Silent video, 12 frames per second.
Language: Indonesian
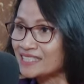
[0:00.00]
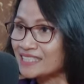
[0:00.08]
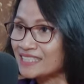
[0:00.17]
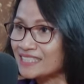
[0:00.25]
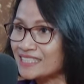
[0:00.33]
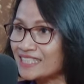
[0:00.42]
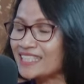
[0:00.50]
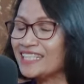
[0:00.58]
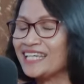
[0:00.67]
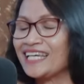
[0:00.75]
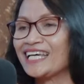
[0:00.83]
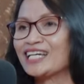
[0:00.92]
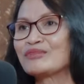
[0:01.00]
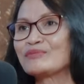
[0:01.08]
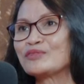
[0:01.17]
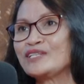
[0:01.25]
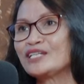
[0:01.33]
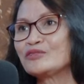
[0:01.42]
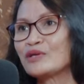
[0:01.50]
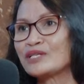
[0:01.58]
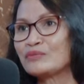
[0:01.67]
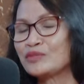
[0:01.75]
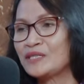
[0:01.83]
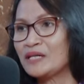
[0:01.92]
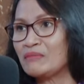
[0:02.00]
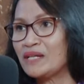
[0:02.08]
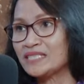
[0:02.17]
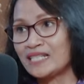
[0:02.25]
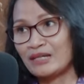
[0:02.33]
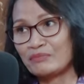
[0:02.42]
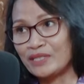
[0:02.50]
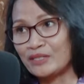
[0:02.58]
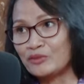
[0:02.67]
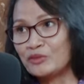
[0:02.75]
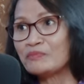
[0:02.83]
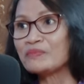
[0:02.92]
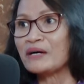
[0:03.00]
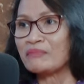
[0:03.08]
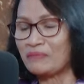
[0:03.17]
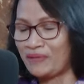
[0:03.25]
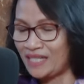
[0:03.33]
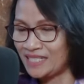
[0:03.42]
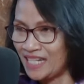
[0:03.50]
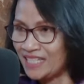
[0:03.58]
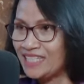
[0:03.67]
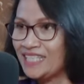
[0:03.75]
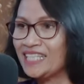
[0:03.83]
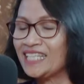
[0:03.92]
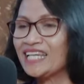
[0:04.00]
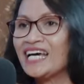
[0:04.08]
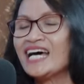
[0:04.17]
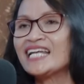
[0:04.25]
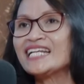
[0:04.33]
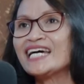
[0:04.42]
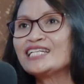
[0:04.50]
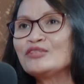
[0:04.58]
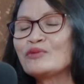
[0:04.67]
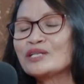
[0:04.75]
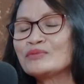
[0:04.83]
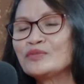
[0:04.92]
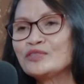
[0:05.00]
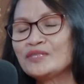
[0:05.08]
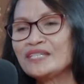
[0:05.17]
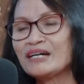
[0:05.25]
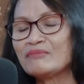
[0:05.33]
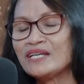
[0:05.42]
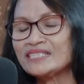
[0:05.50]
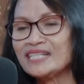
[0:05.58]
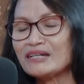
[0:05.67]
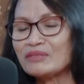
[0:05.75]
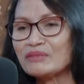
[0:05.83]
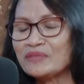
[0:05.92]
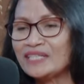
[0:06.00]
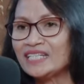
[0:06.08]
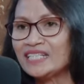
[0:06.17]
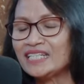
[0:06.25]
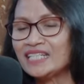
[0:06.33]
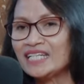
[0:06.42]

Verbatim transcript: Oh. G. Kemudian 2013 ada Pilgub, KPPS lagi. Nah, nah di 2013 yang berpikir gini,